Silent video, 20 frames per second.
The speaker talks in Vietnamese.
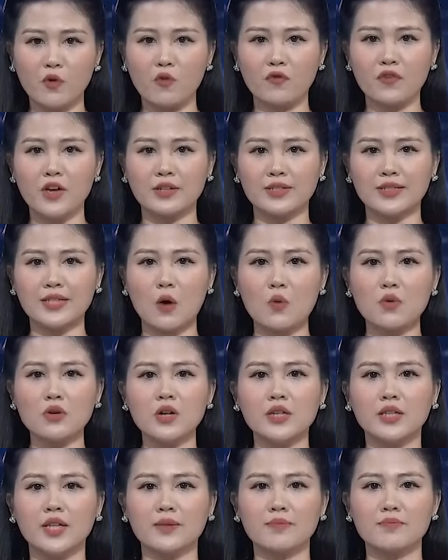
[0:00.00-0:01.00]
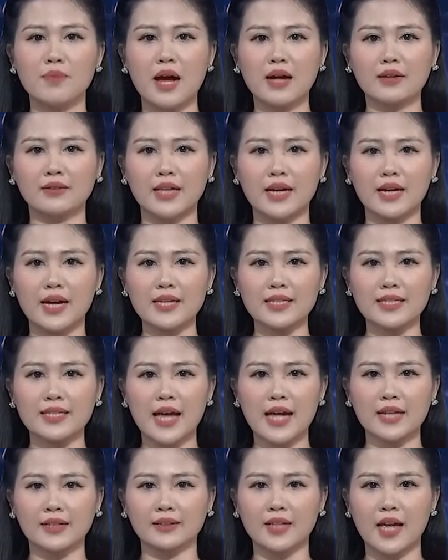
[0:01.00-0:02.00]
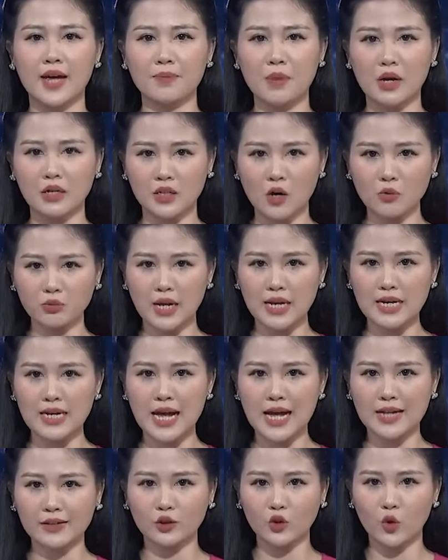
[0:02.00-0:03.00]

việc 6 người thiệt mạng tại khách sạn tại Bangkok, Thái Lan tối